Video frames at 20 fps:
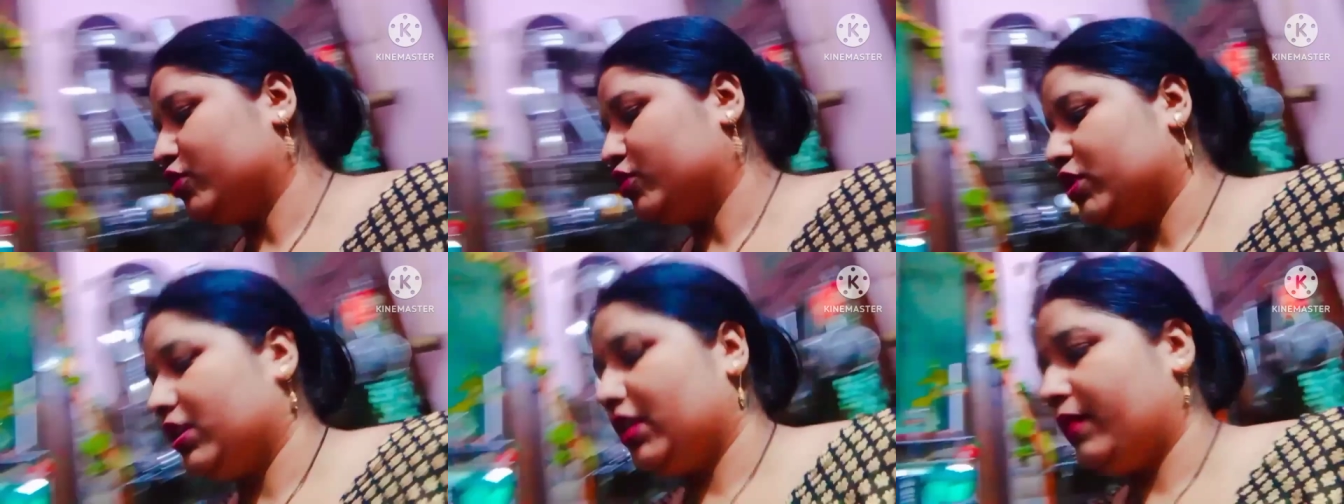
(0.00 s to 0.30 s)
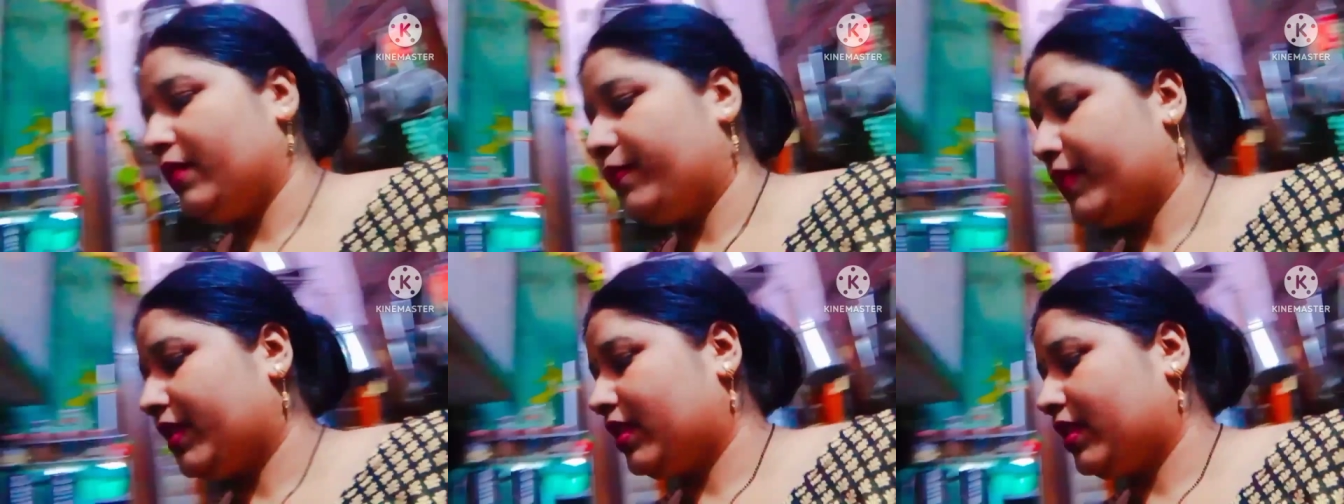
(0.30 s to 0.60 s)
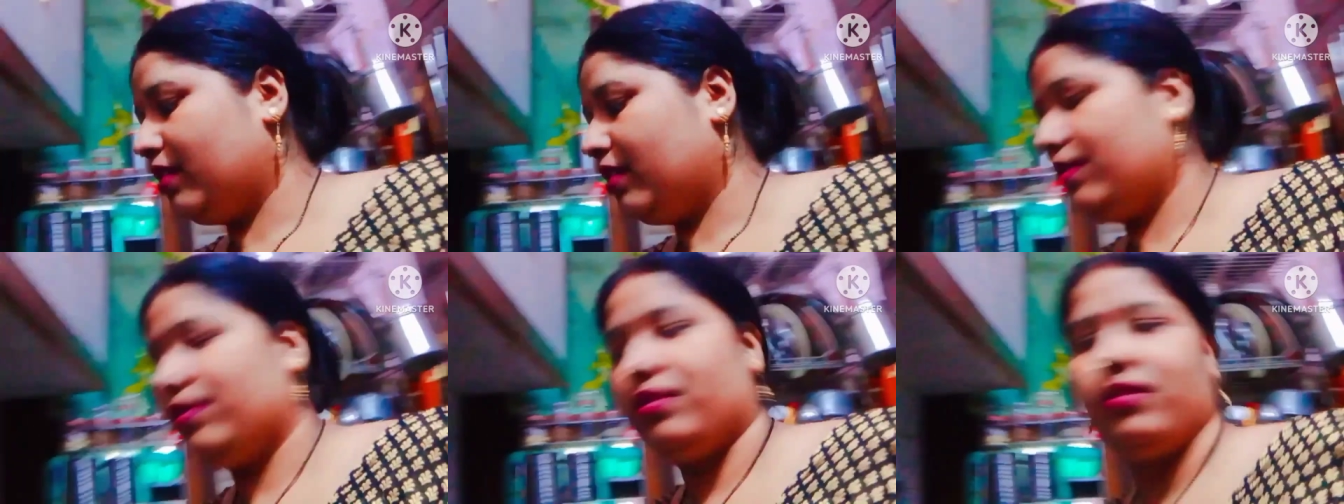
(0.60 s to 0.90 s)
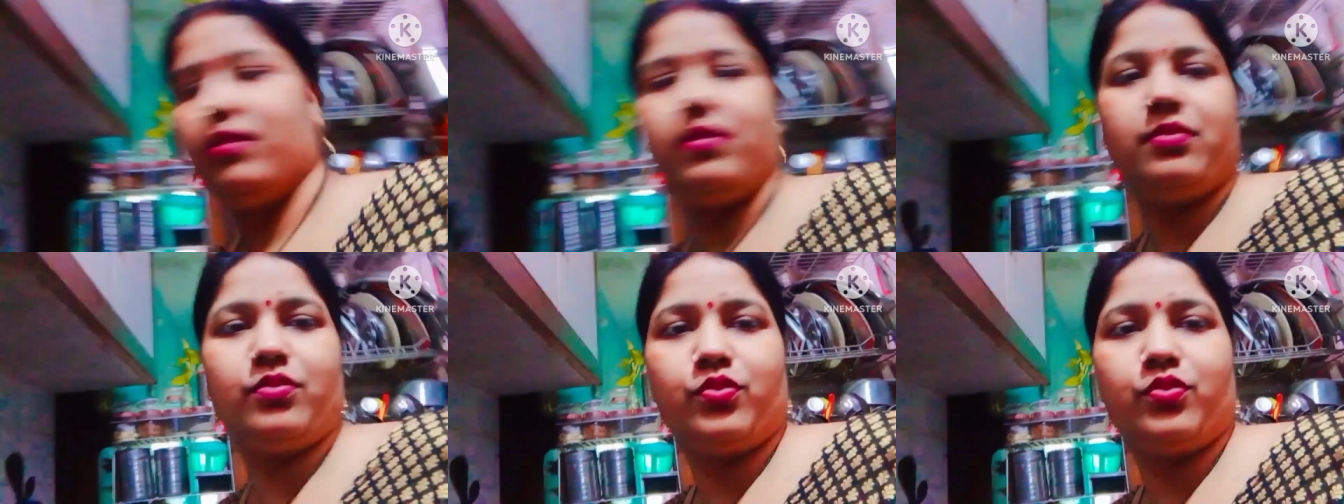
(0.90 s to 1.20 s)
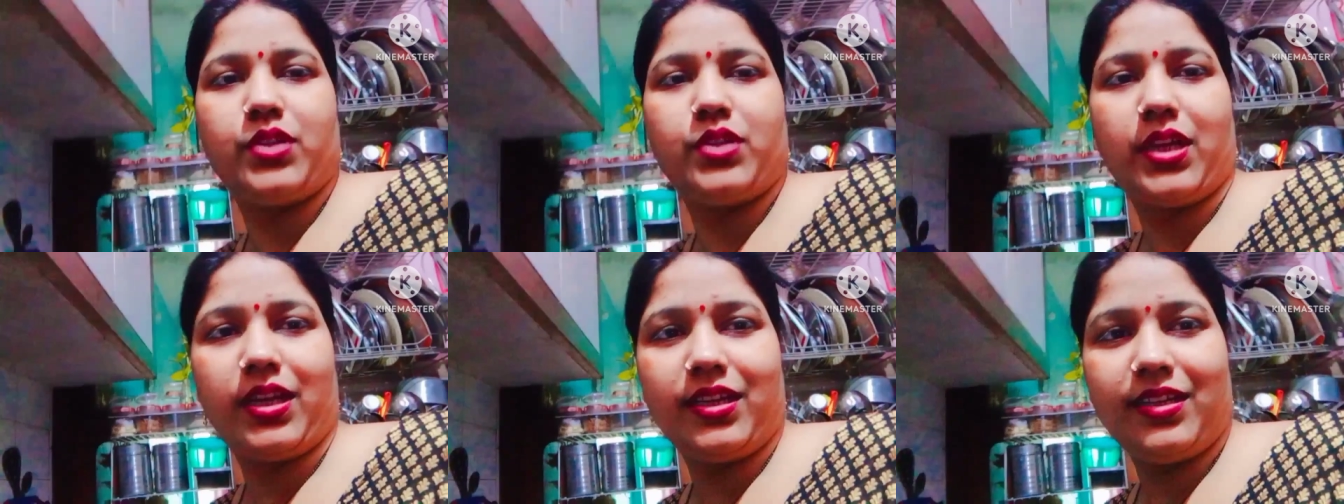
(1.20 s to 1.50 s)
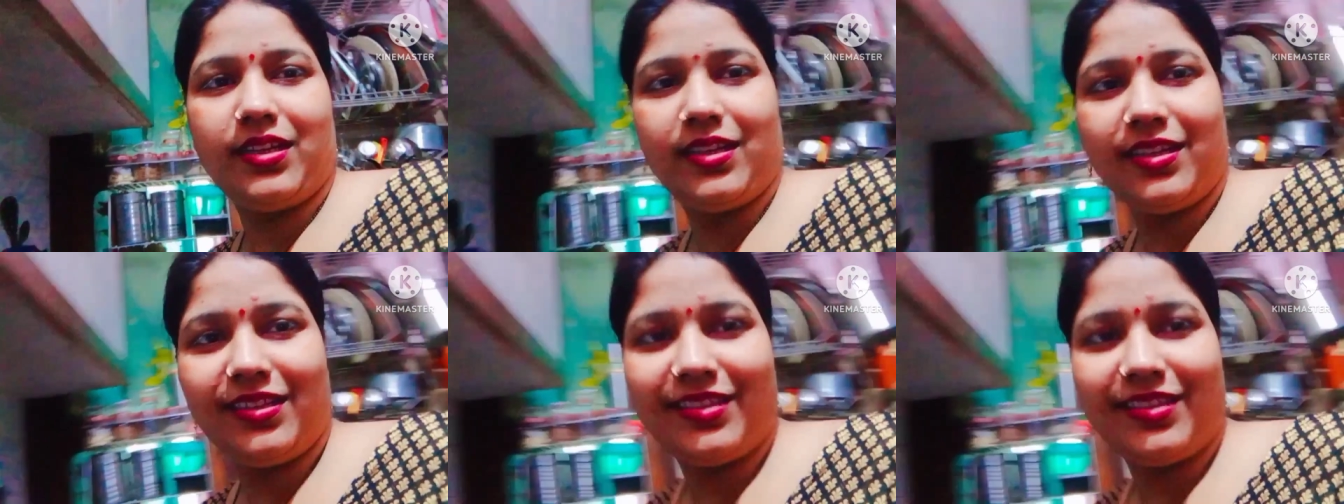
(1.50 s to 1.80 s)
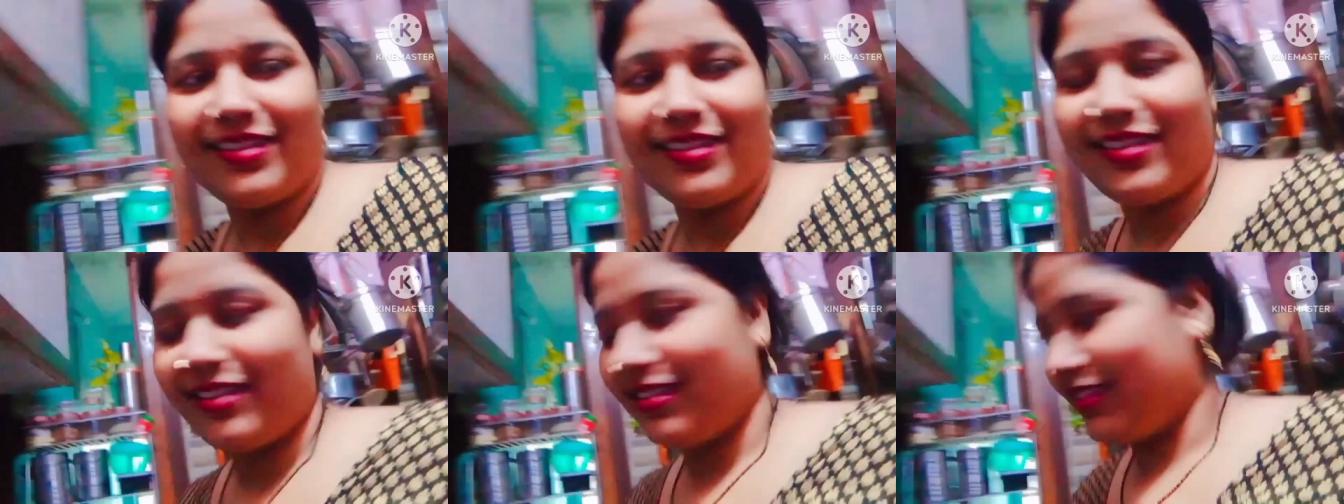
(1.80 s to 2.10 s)
मुझे नहीं पता तो जाने नहीं
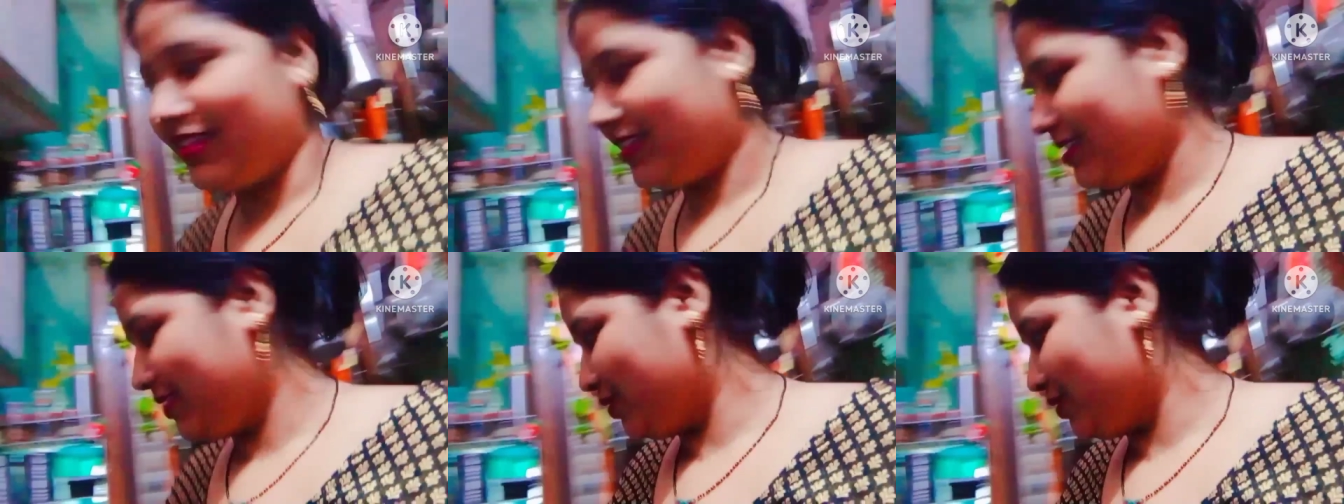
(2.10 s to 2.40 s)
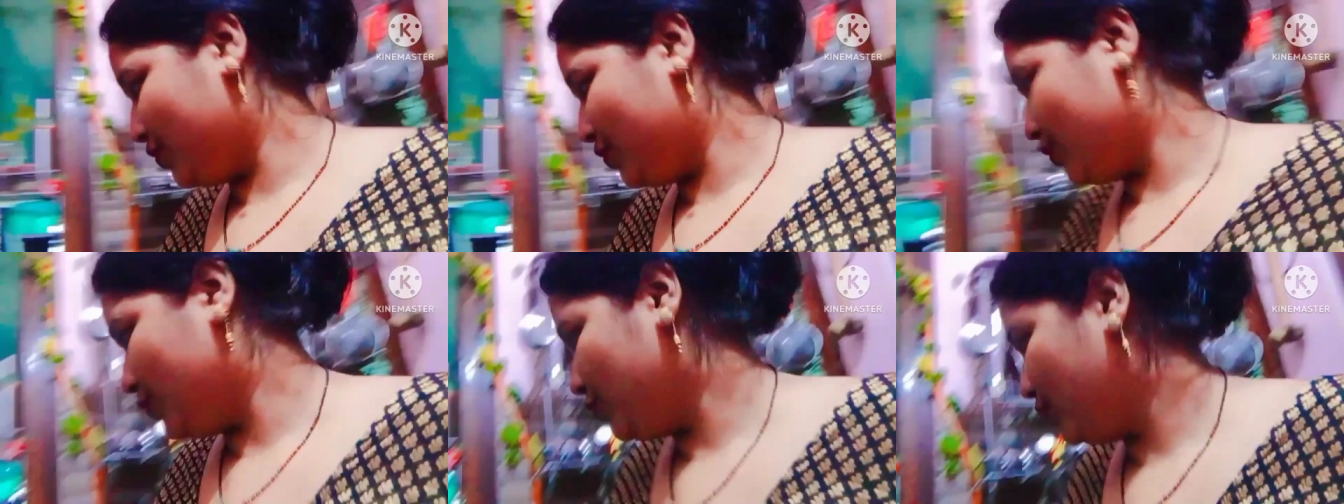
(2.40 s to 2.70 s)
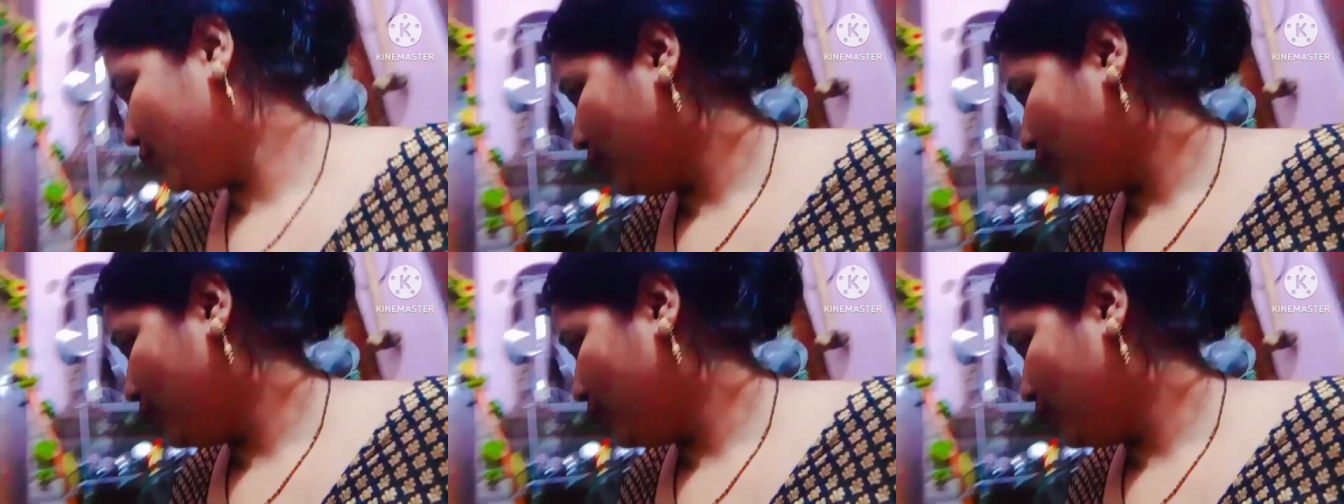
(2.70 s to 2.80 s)
दे रहे हैं अंदर तो।